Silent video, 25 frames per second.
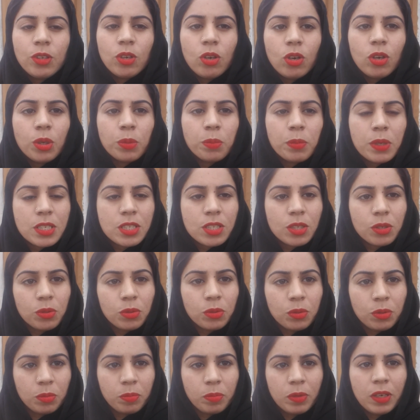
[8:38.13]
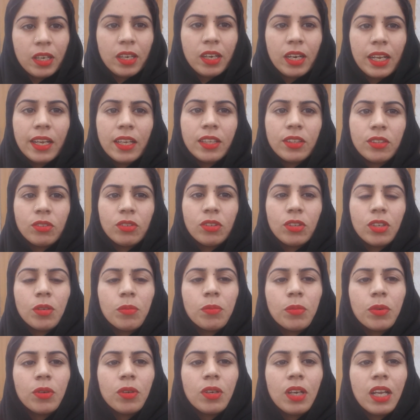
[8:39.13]
व्लॉग में ज़रूर पढ़ना है तो उन्होंने
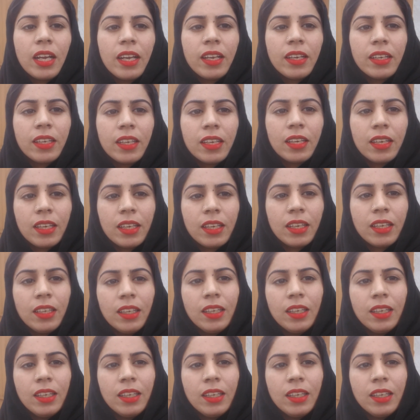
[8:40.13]
बोला है कि